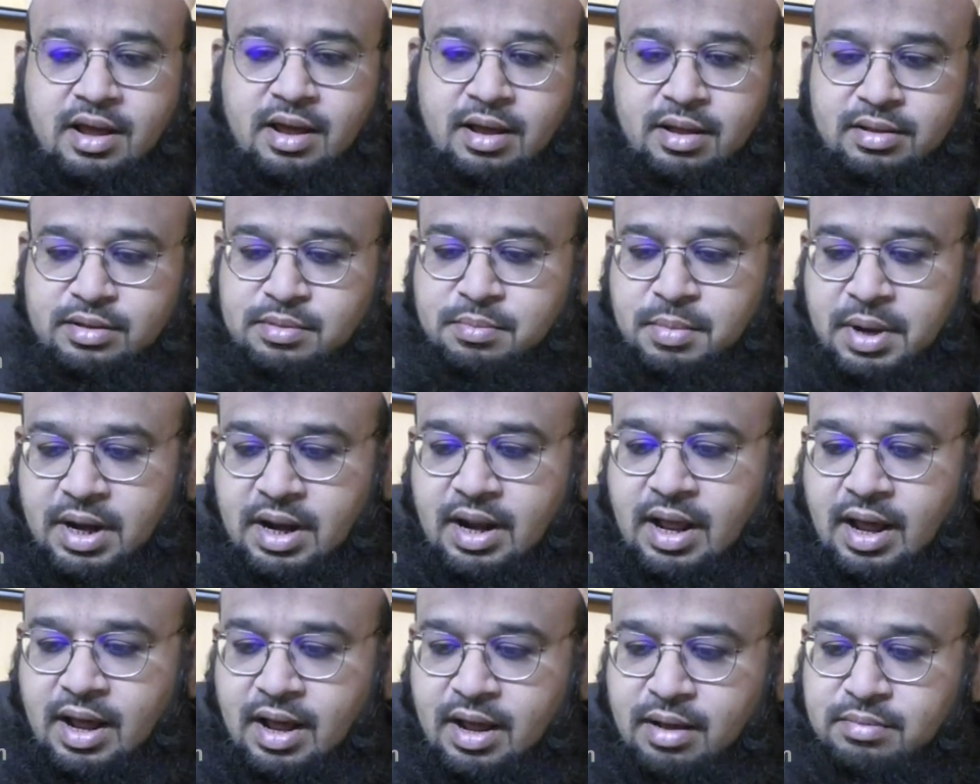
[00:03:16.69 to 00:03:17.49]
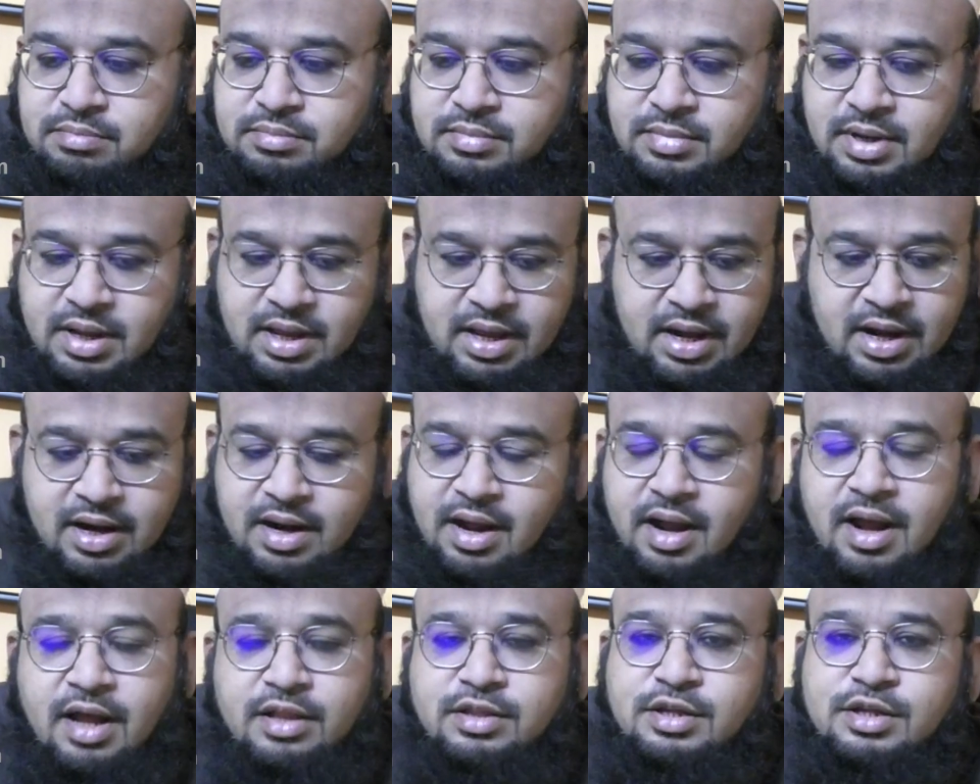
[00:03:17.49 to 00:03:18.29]
అంటే అది మళ్ళా
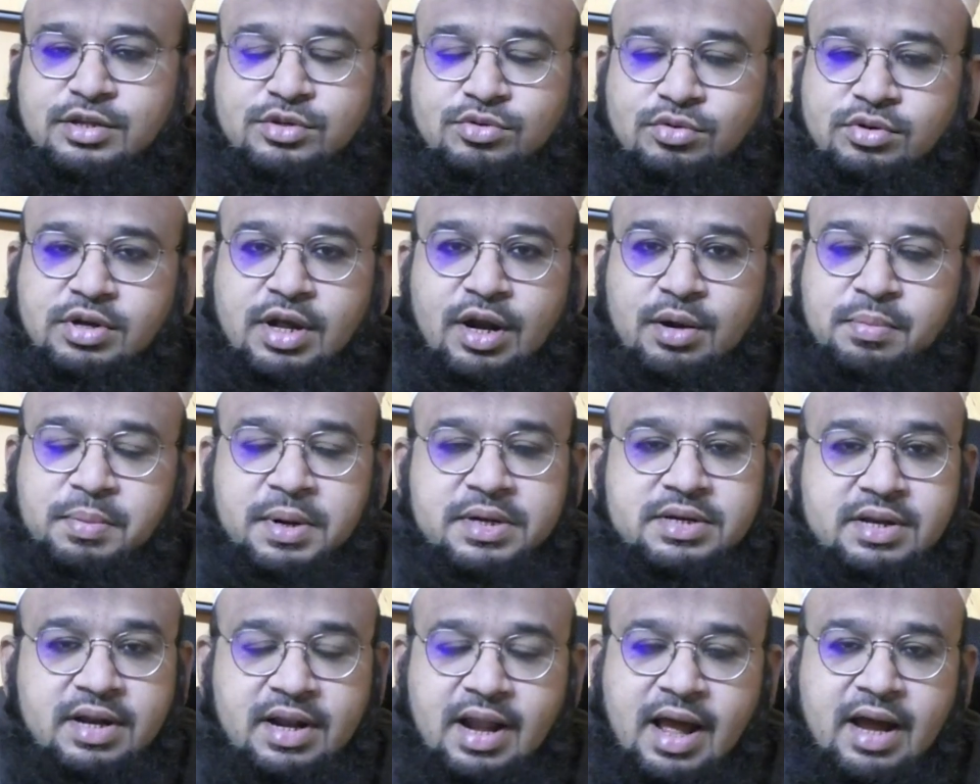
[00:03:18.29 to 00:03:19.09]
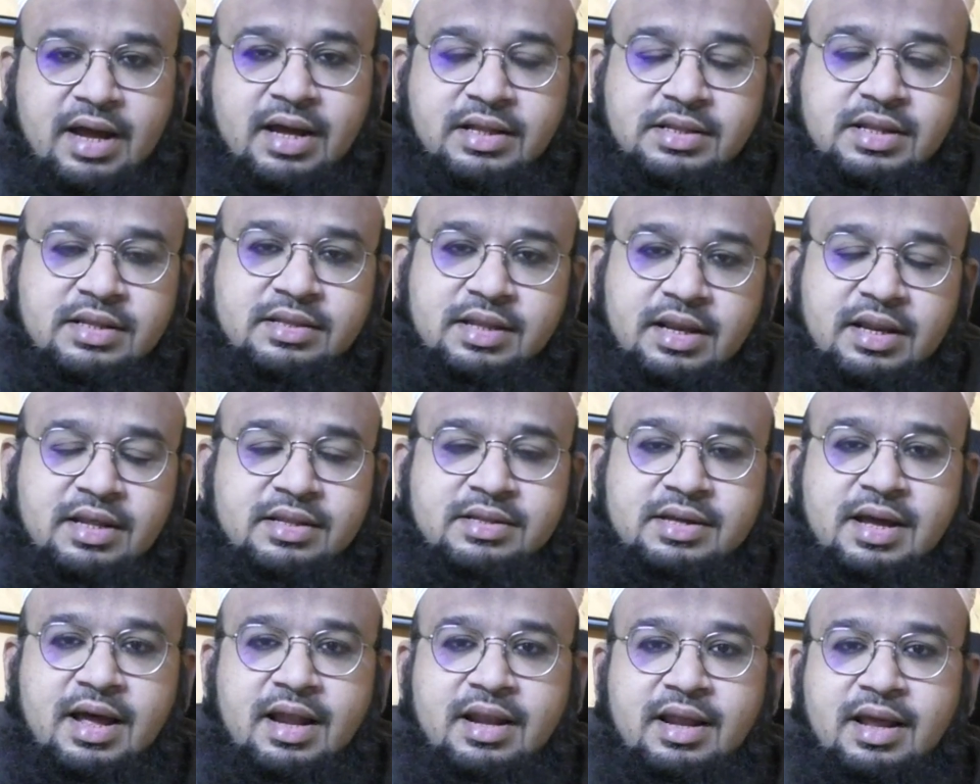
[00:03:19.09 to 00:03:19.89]
ఏ రకంగా తీసుకుంటారు ప్రజలు
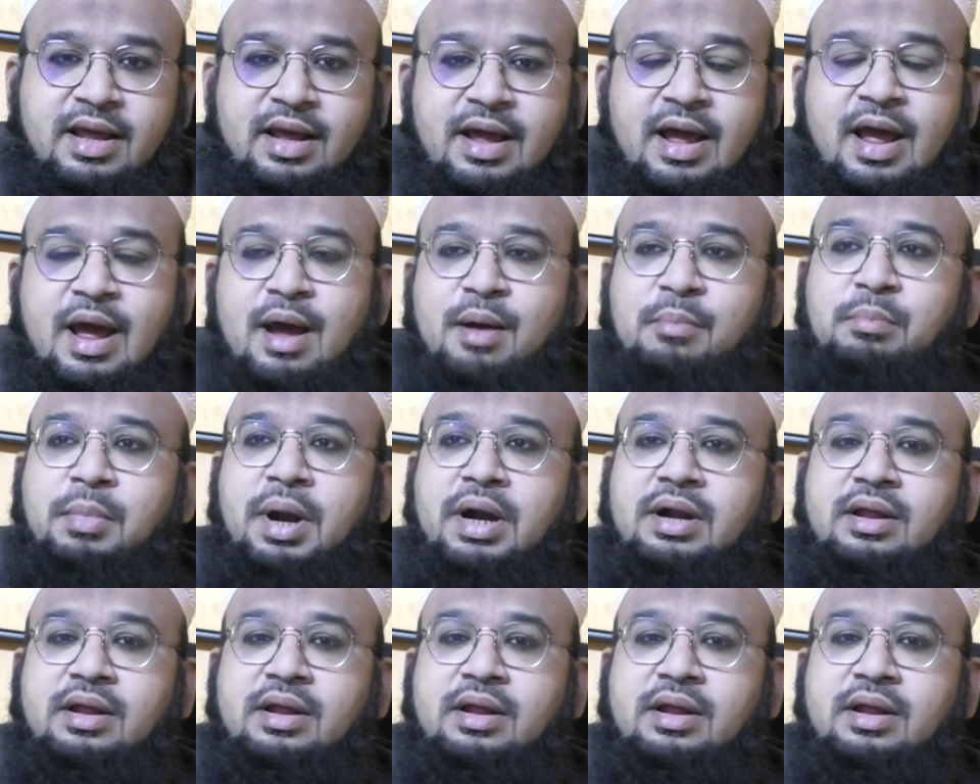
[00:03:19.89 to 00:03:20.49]
నాకైతే తెలియదు కానీ